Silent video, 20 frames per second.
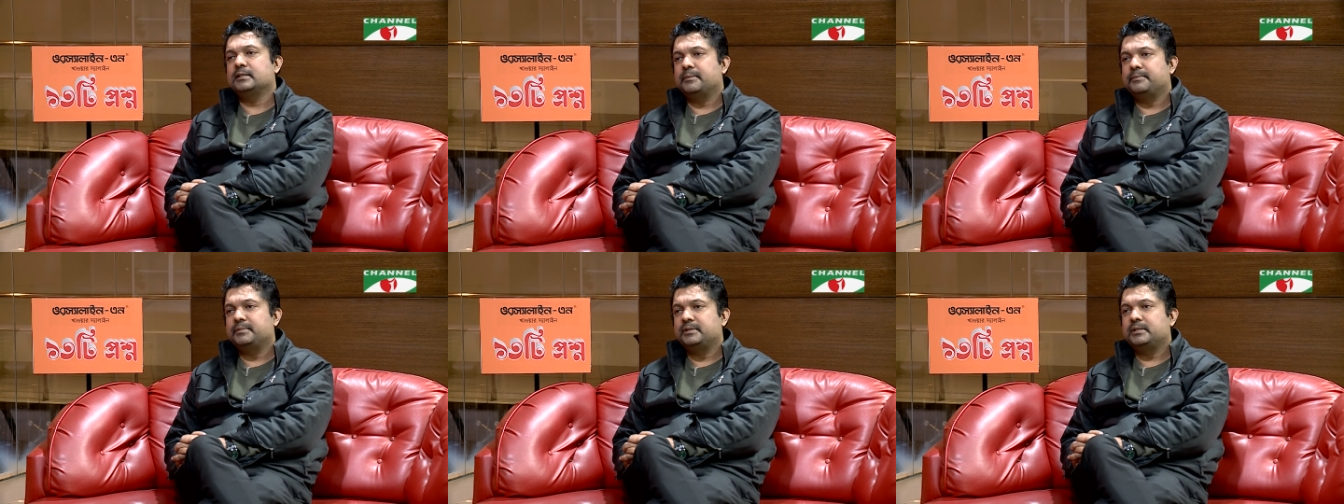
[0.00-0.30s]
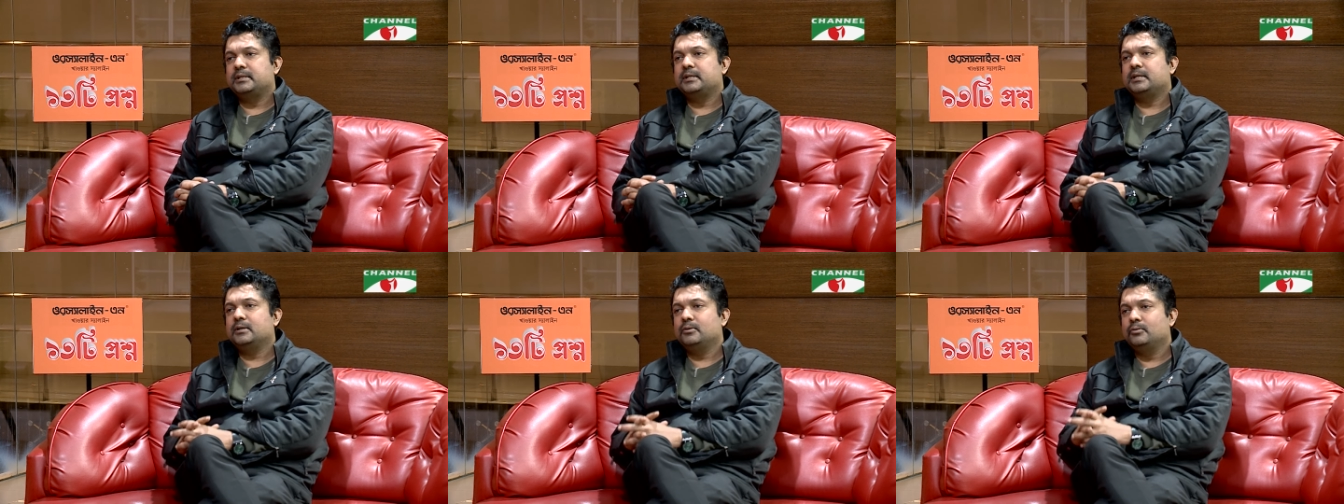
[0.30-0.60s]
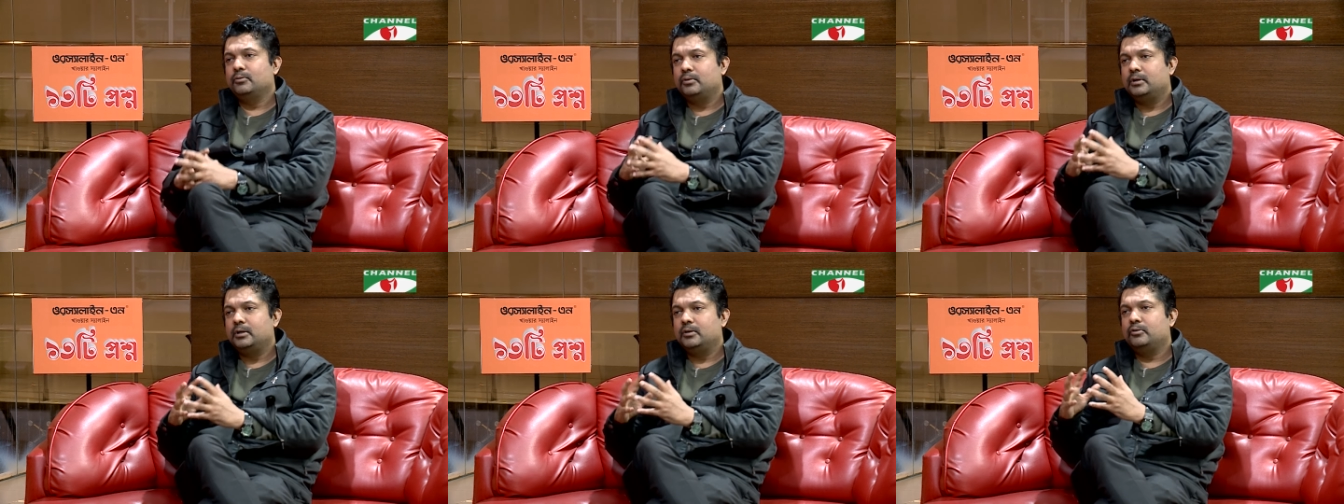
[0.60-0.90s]
যাবে সে
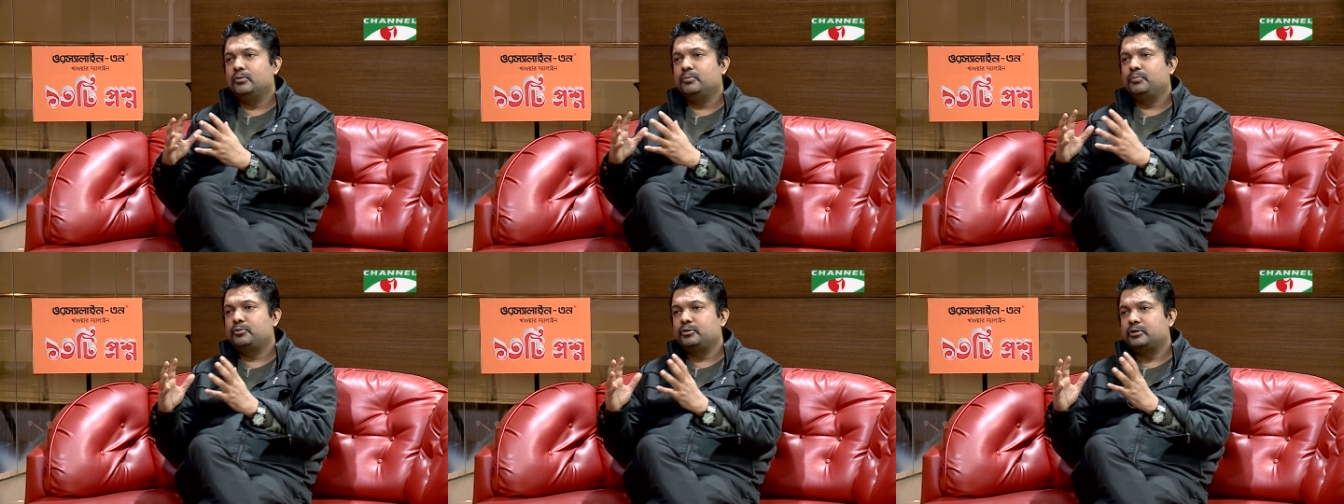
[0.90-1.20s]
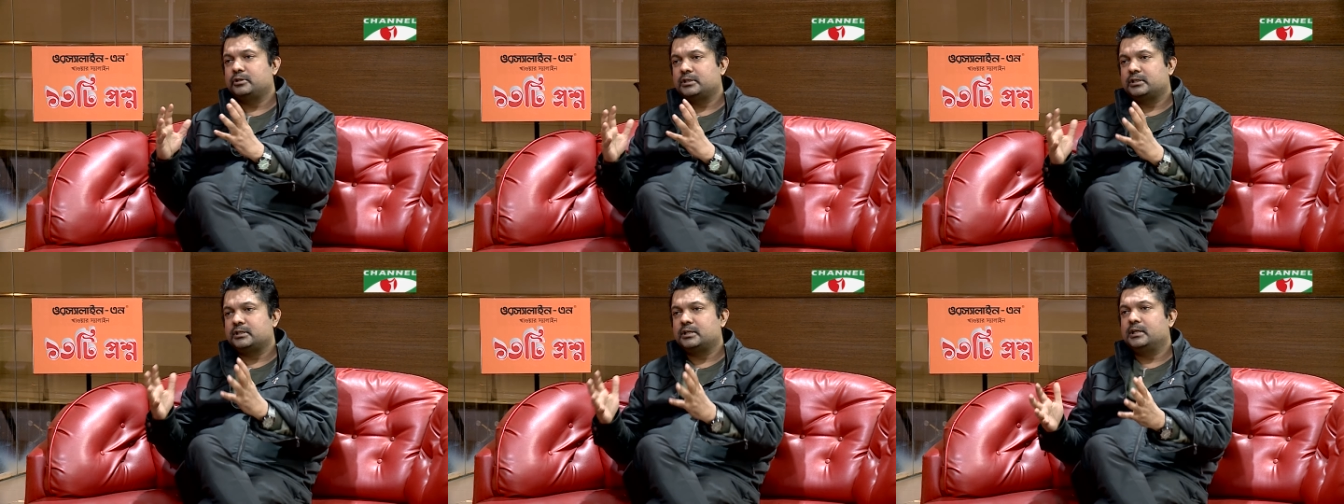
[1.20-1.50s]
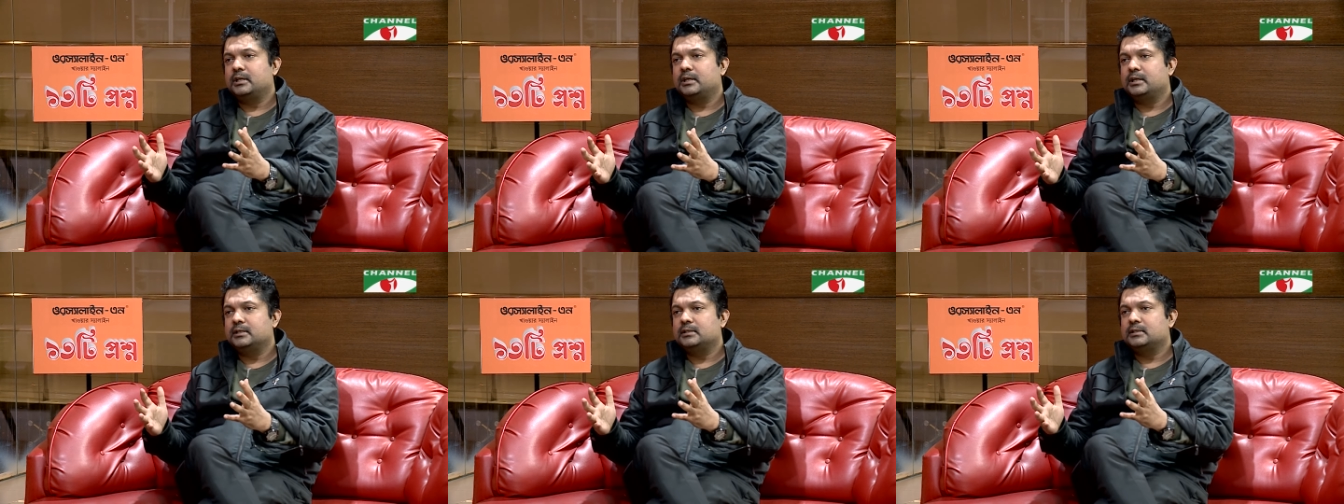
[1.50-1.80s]
কোনো না কোনো
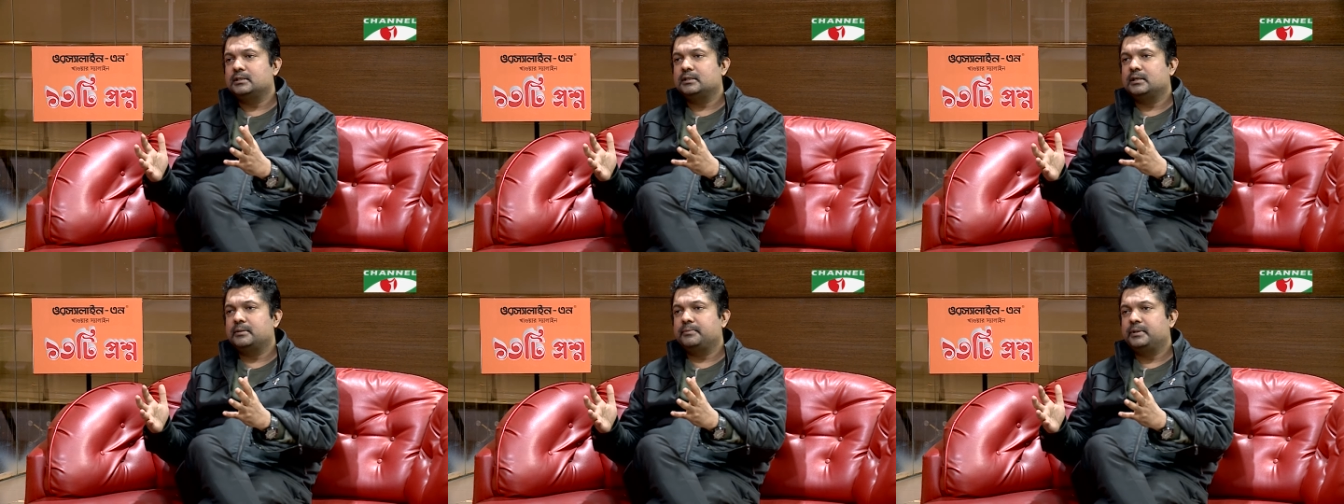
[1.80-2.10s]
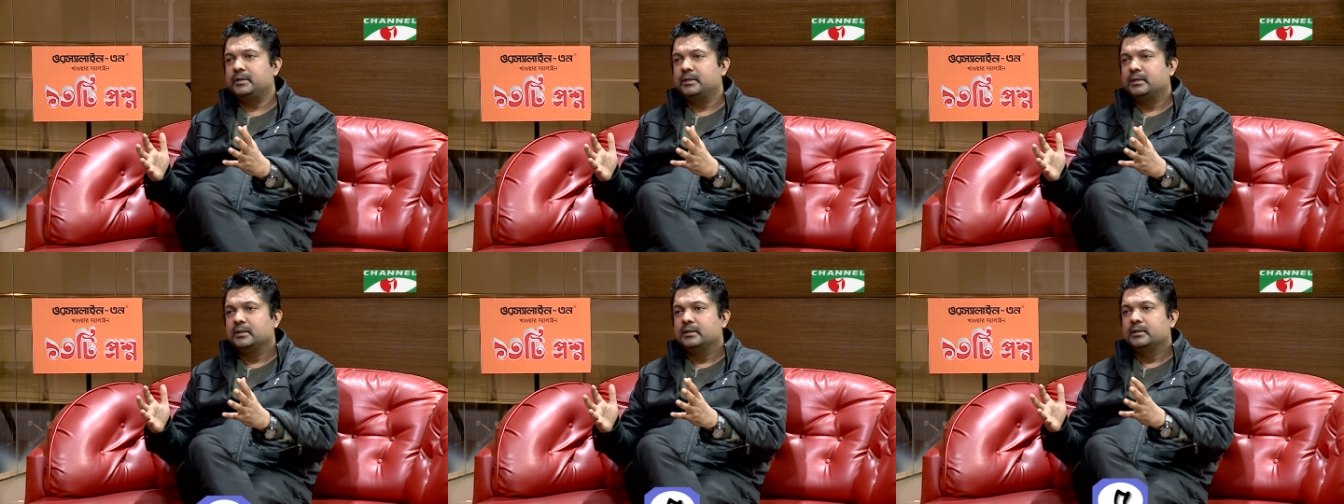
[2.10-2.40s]
প্রতিষ্ঠানের কাছে যাবে